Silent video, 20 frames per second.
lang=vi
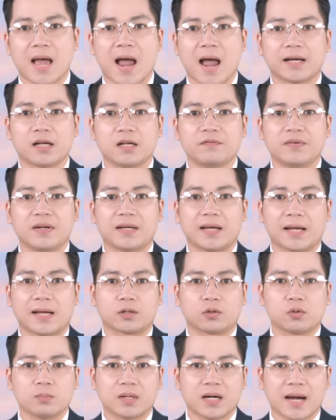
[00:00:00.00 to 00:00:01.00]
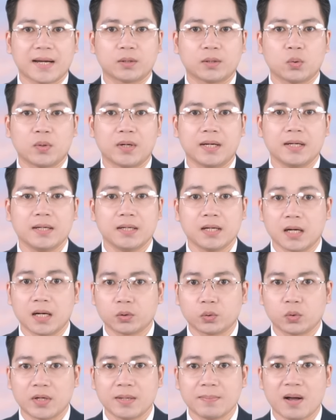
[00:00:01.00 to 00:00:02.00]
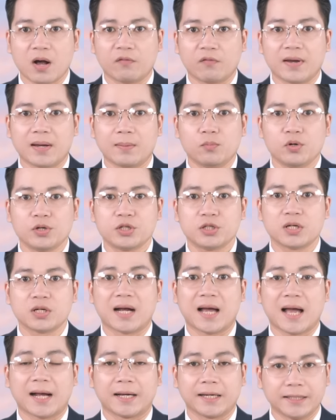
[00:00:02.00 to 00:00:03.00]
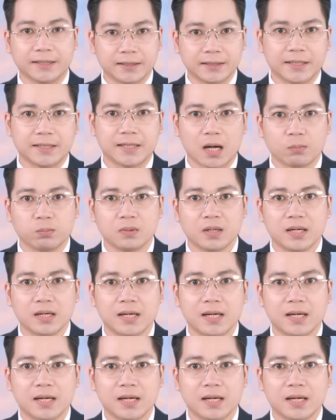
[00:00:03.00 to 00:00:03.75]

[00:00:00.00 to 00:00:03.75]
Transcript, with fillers: Hai đơn vị này cũng khai thuế, nợ thuế bảo vệ môi trường hàng nghìn tỷ đồng.